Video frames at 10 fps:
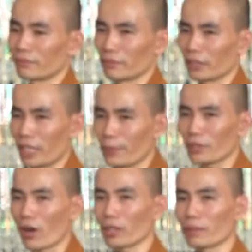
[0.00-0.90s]
Nghiệp
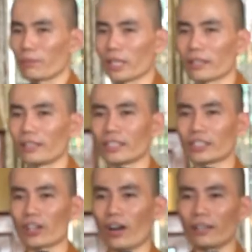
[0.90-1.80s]
chọn là mình
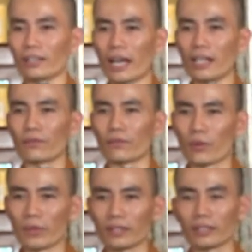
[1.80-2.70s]
lựa chọn hay là
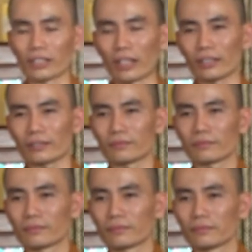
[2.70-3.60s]
vô minh lựa chọn?
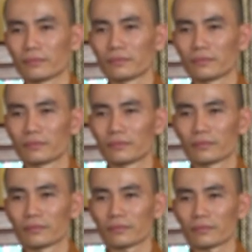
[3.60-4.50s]

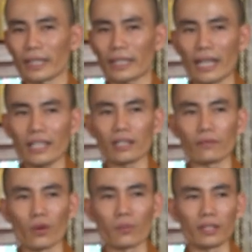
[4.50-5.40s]
Vậy cái gì
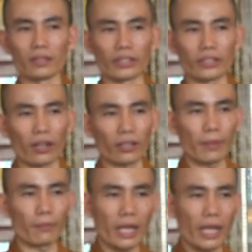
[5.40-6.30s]
vô minh lựa chọn
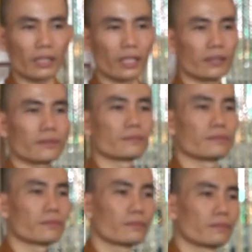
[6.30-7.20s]
là mê hay tỉnh?
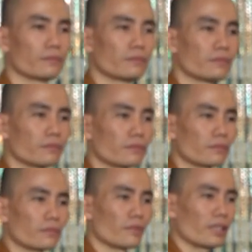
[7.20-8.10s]

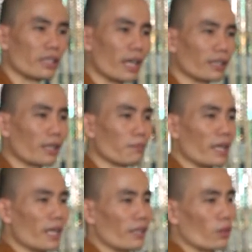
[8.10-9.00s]
Nhân là
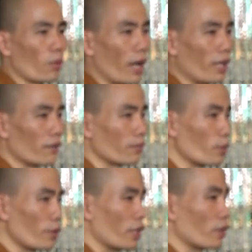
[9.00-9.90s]
mê thì quả là
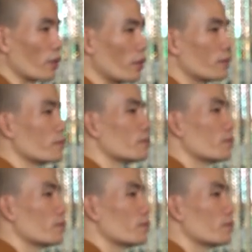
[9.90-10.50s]
vui hay khổ?